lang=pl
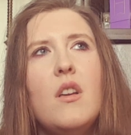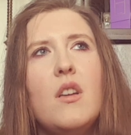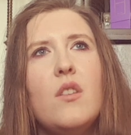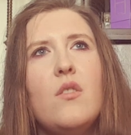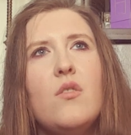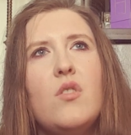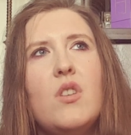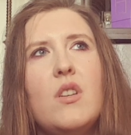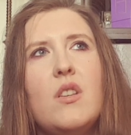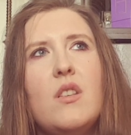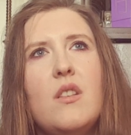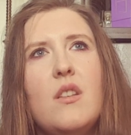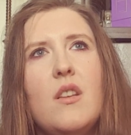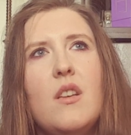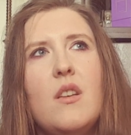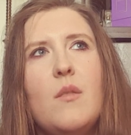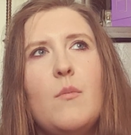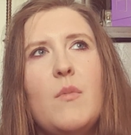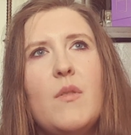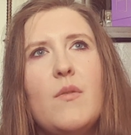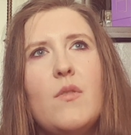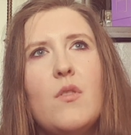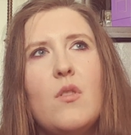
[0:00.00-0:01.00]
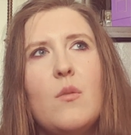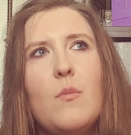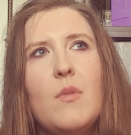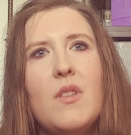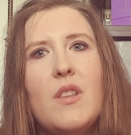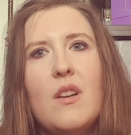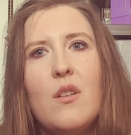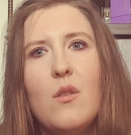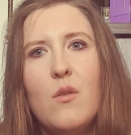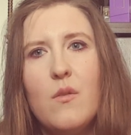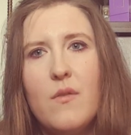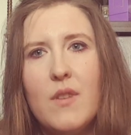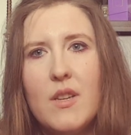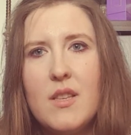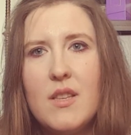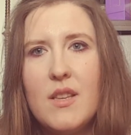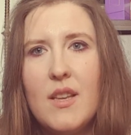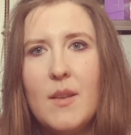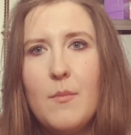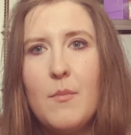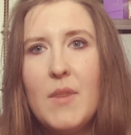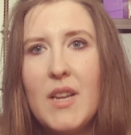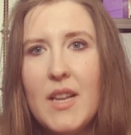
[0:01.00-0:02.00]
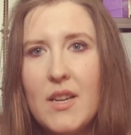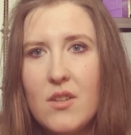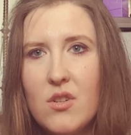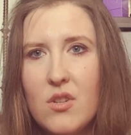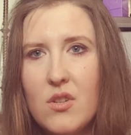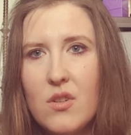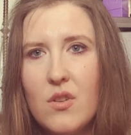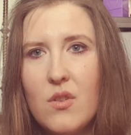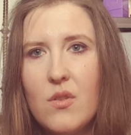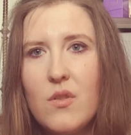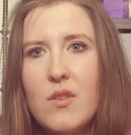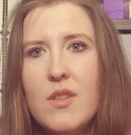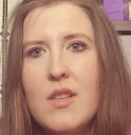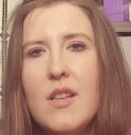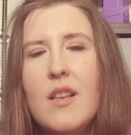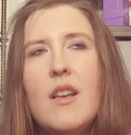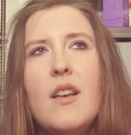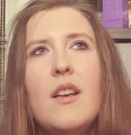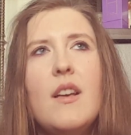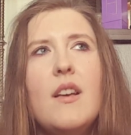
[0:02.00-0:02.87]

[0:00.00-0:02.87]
Jednocześnie ma w sobie taką właśnie mleczność.